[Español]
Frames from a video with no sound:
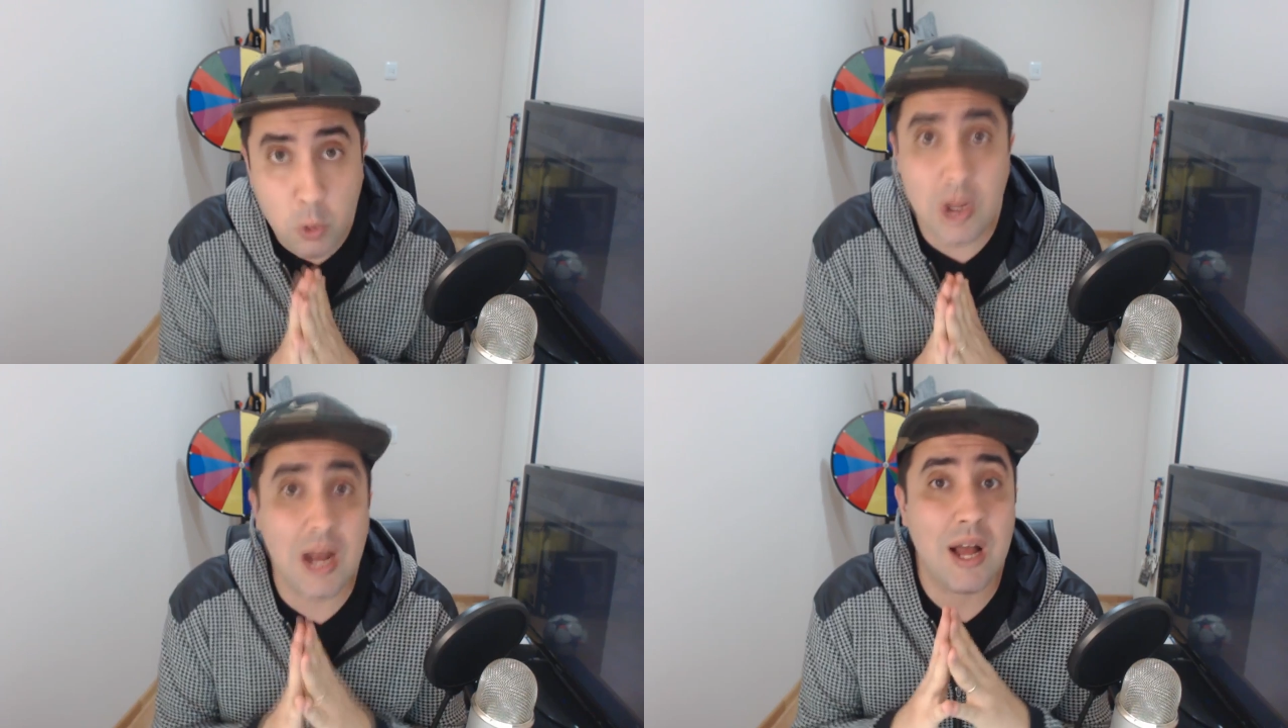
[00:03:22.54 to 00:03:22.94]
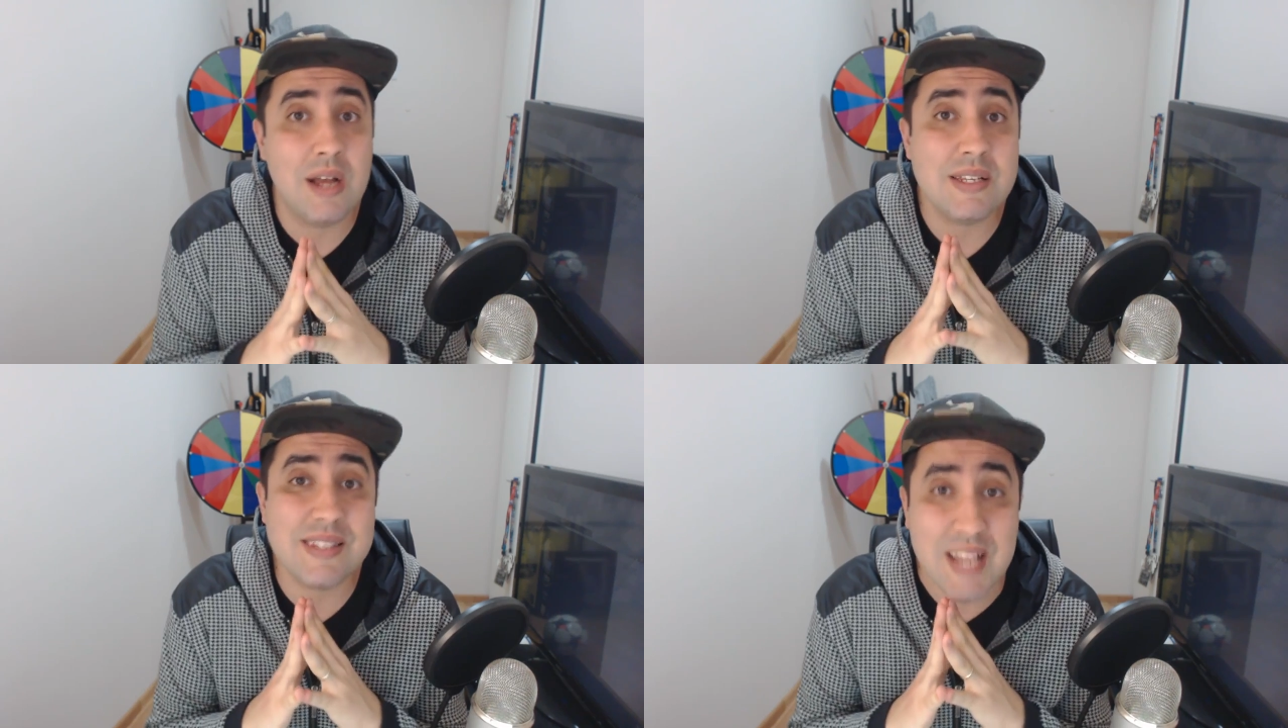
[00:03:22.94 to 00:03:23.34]

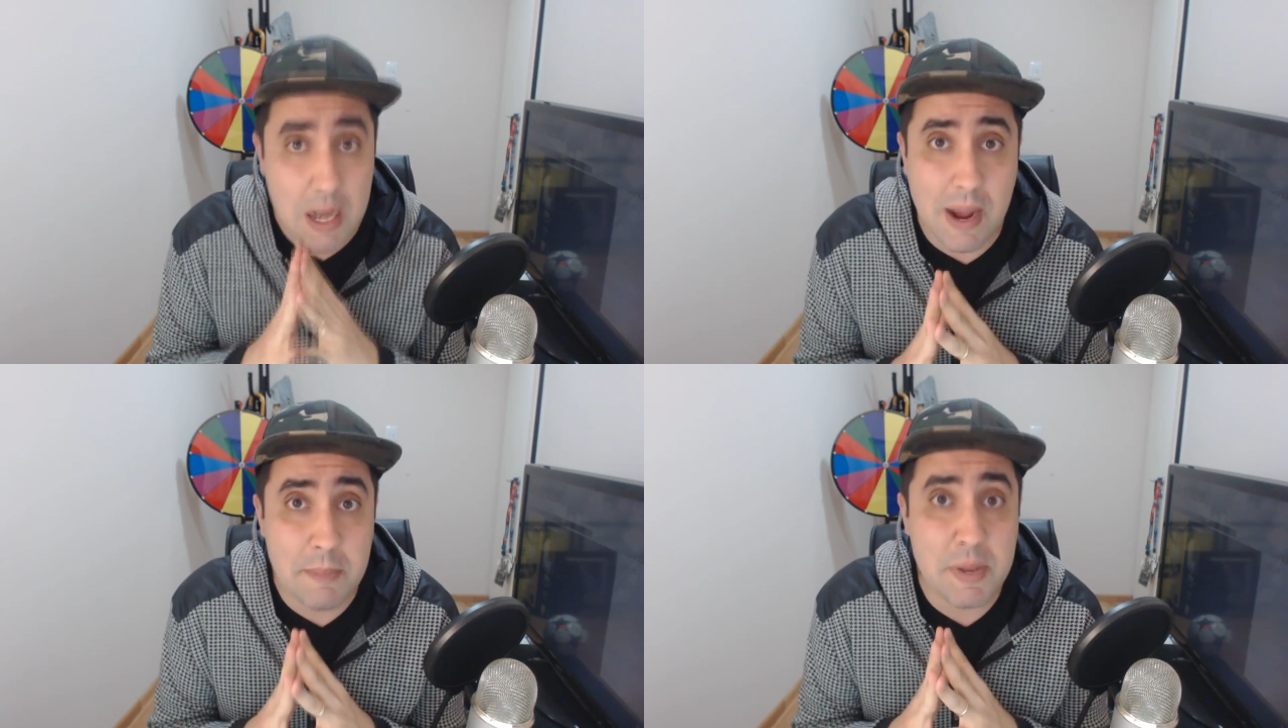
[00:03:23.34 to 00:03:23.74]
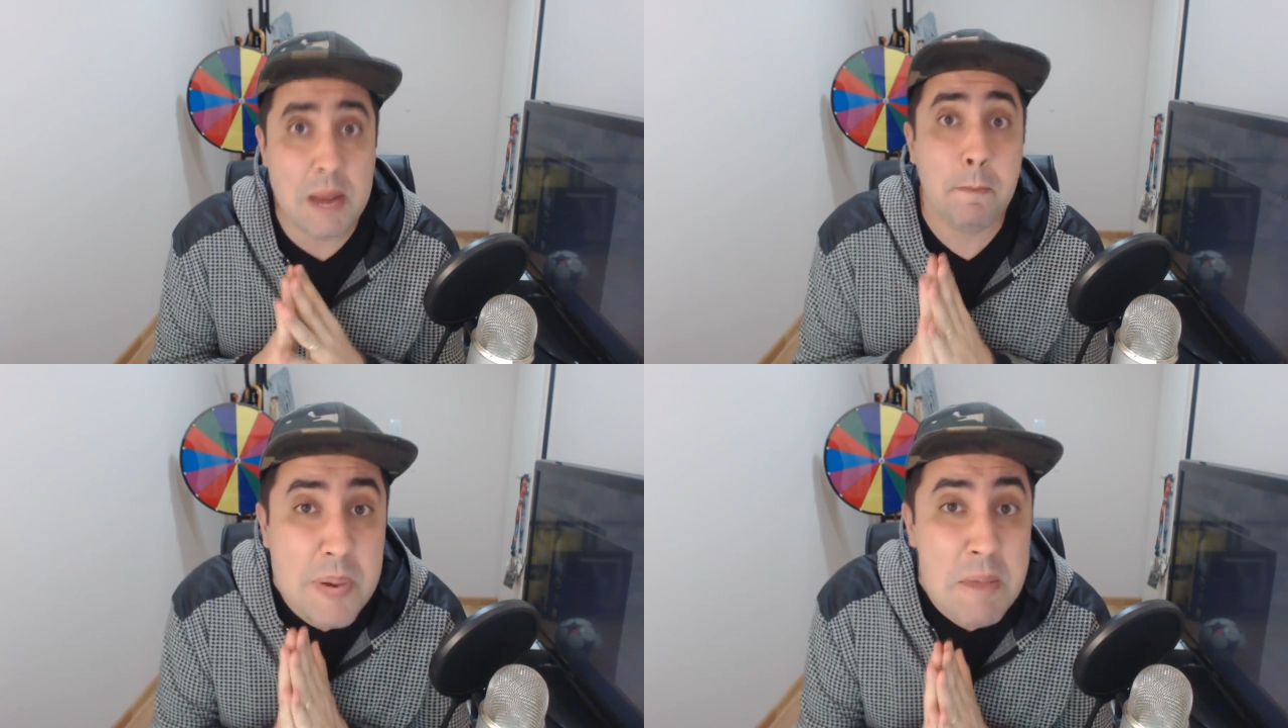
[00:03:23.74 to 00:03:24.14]
Pulga,
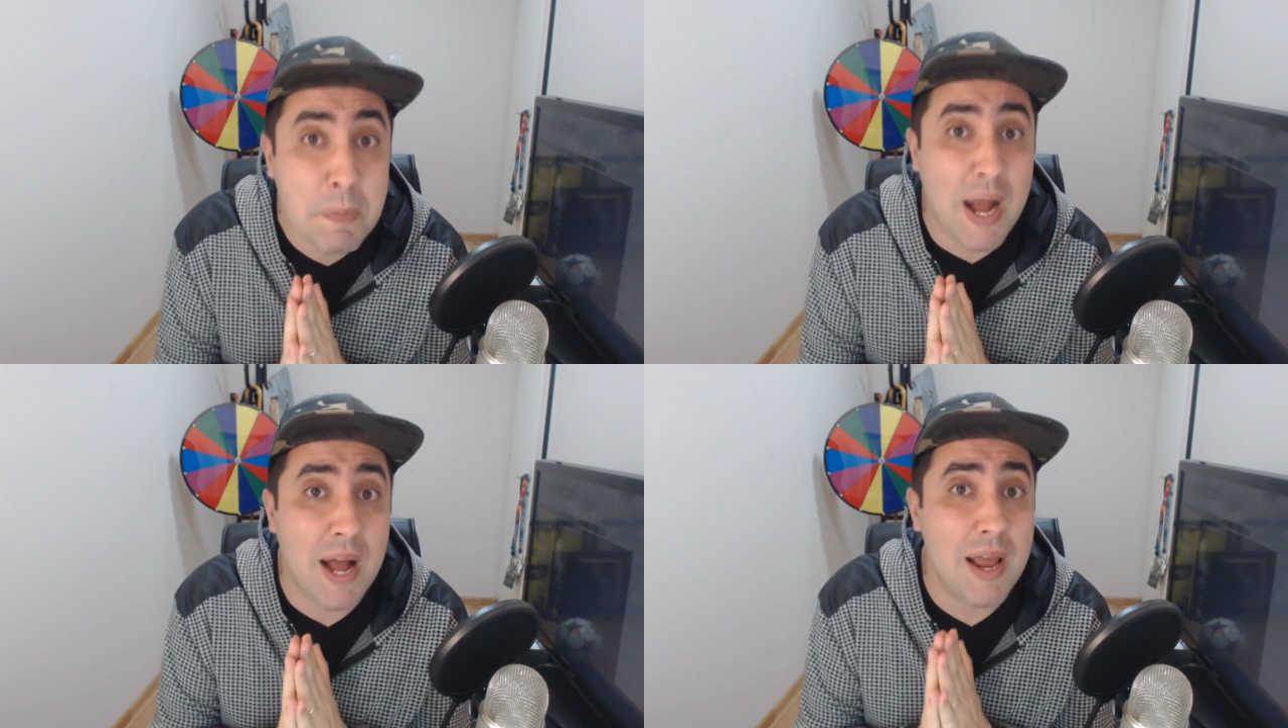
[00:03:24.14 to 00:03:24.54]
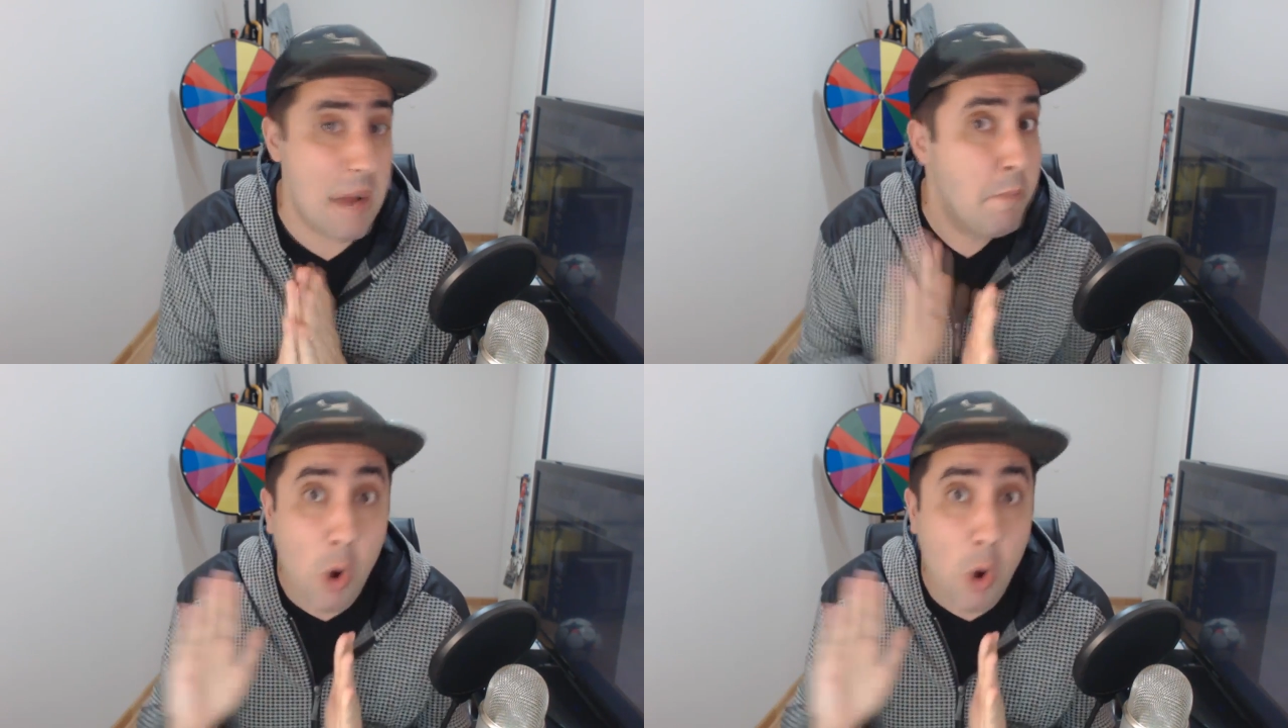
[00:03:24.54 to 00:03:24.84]
salvame, pipa, en